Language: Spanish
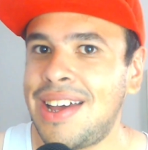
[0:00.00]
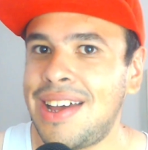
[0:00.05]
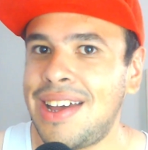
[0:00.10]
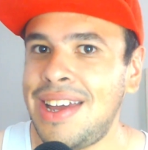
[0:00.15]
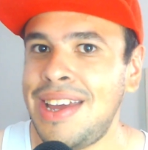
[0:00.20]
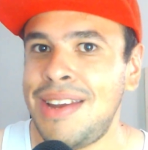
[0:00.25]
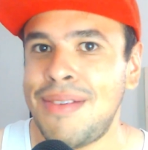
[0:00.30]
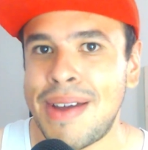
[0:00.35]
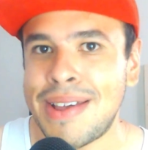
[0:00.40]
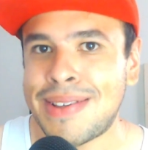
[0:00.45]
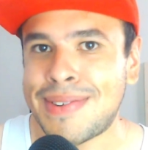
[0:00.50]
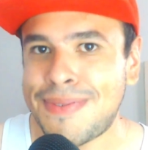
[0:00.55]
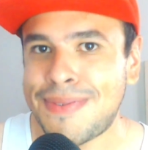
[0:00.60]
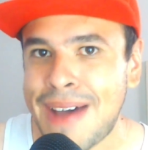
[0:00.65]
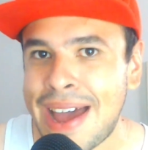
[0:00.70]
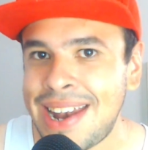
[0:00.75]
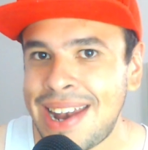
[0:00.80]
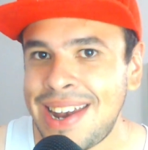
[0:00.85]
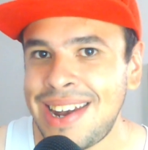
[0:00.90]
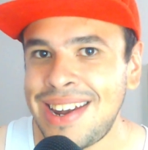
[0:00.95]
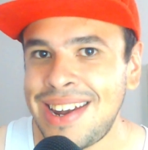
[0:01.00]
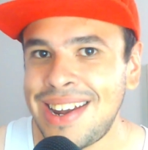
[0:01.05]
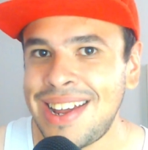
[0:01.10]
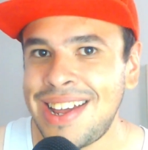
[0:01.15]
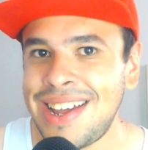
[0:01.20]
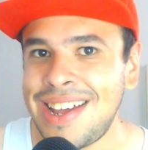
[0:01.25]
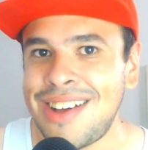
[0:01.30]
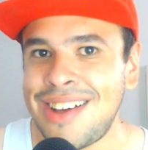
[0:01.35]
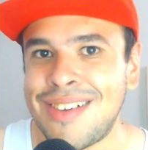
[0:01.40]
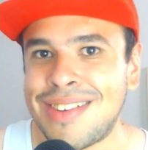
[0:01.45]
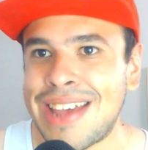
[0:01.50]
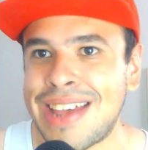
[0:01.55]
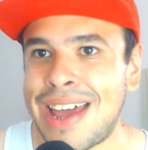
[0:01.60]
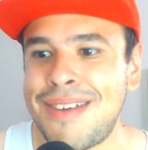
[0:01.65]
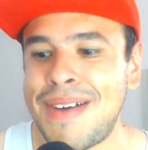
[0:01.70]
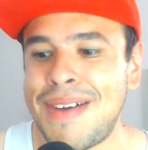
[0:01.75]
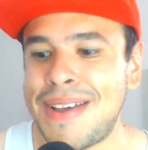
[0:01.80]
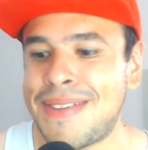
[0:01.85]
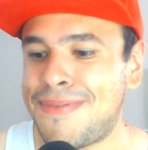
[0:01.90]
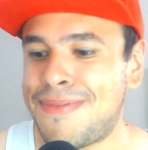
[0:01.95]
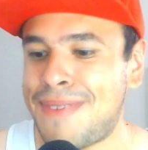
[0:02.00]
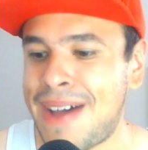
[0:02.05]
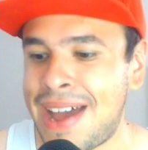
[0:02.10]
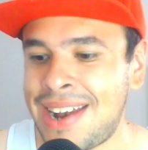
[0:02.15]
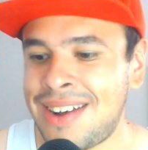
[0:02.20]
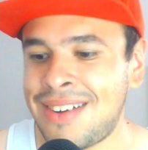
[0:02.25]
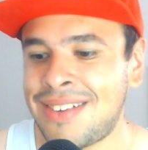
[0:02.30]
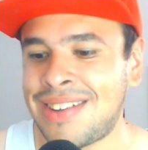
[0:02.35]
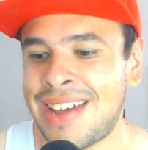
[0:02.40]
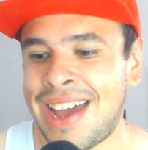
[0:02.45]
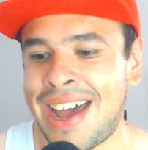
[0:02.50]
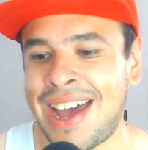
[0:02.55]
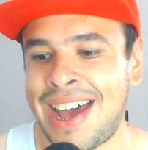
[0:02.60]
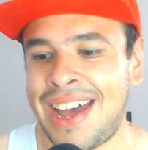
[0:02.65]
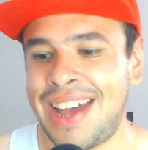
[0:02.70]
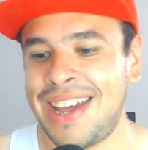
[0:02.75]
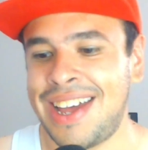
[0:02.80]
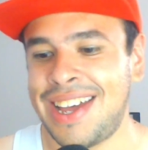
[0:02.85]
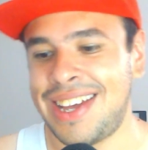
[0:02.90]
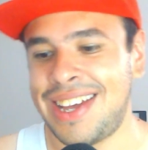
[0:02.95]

Y no es fan. O sea, no es fan, o sea.